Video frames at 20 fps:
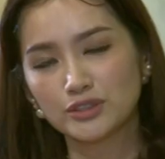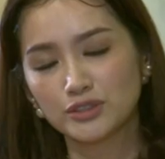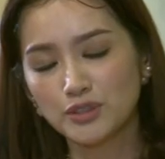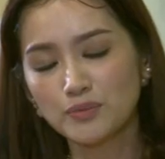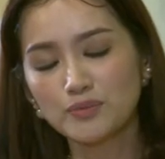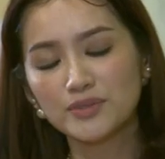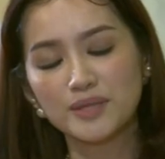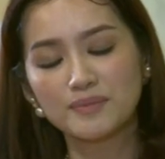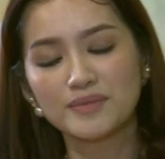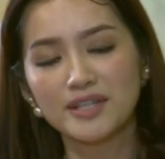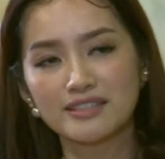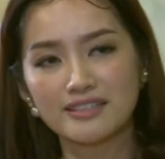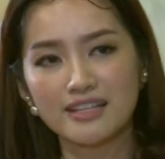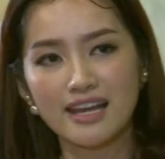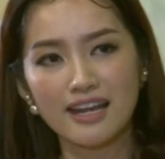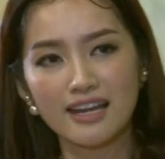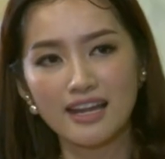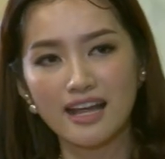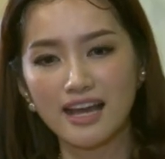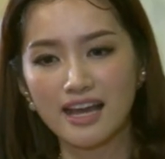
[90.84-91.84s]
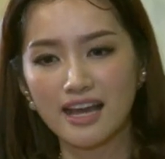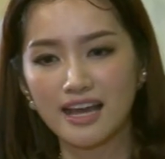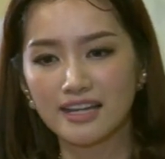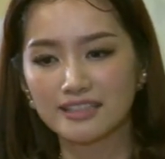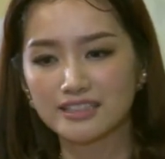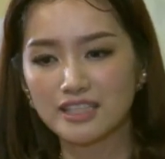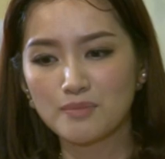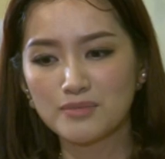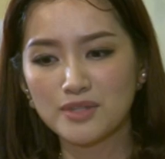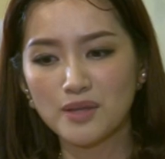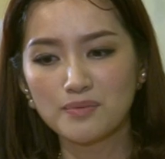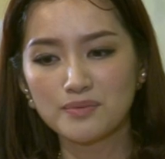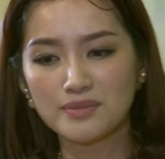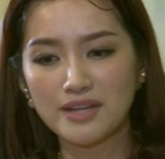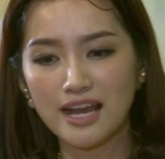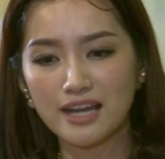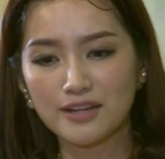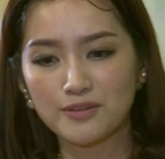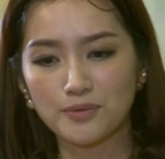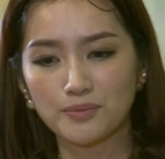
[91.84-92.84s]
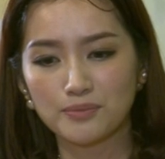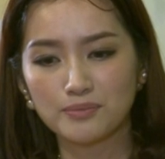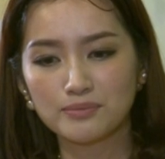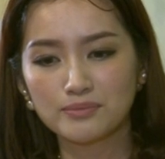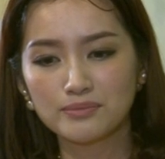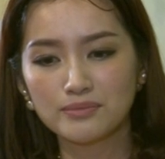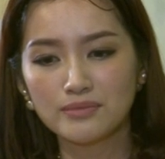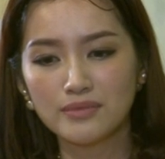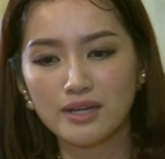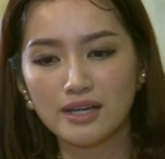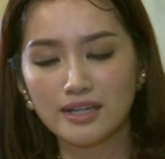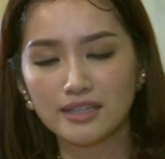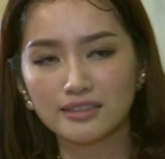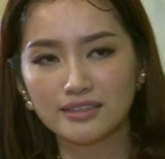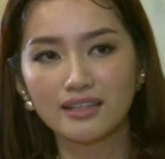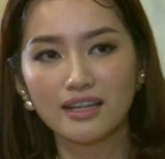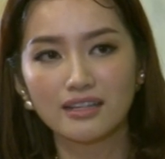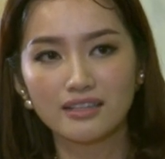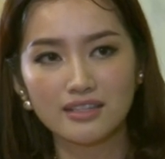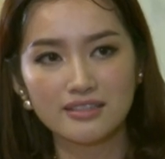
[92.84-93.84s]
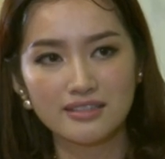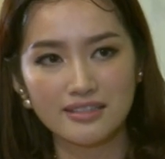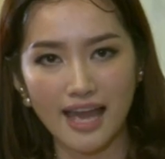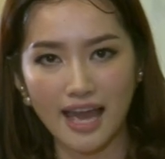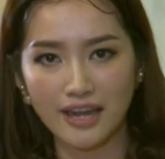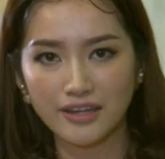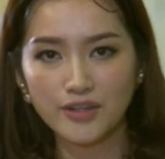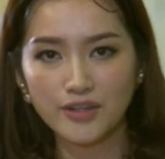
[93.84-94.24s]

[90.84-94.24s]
chúc diễm thật ra là chăm sóc da cũng ờ, rất là đơn giản